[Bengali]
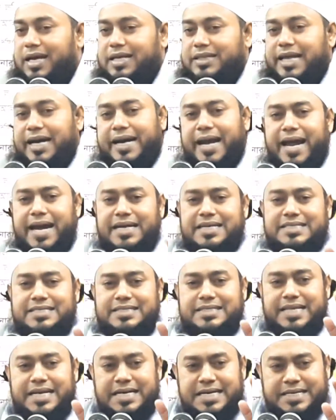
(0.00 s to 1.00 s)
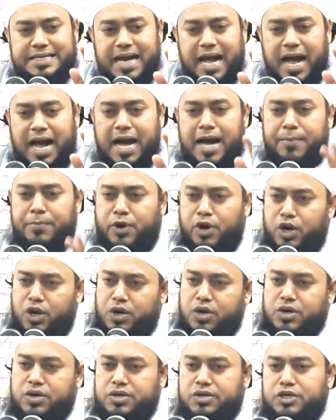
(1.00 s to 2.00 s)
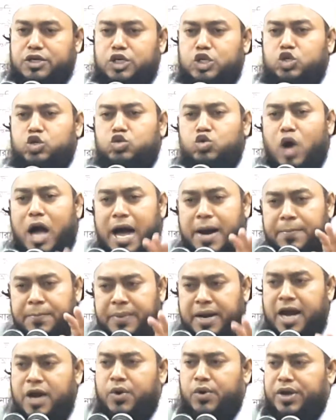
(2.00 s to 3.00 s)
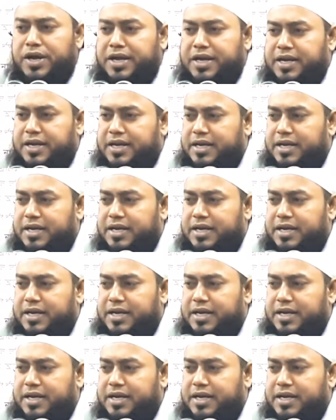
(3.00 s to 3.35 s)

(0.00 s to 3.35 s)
দেখেন তিনটা আমল শুধু আমরা নই